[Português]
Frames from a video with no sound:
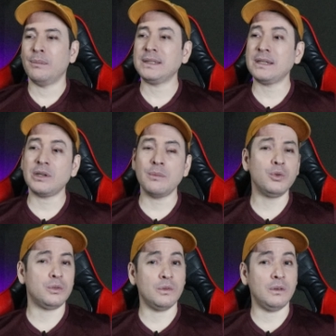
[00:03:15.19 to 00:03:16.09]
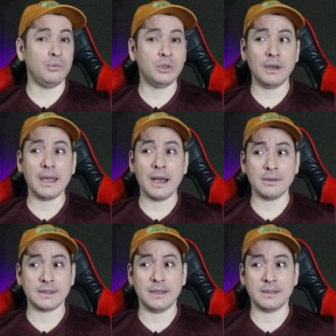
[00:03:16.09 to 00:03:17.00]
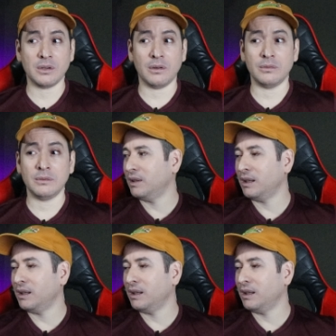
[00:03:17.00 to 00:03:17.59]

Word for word: Mas achei muito muito legal esse lençol.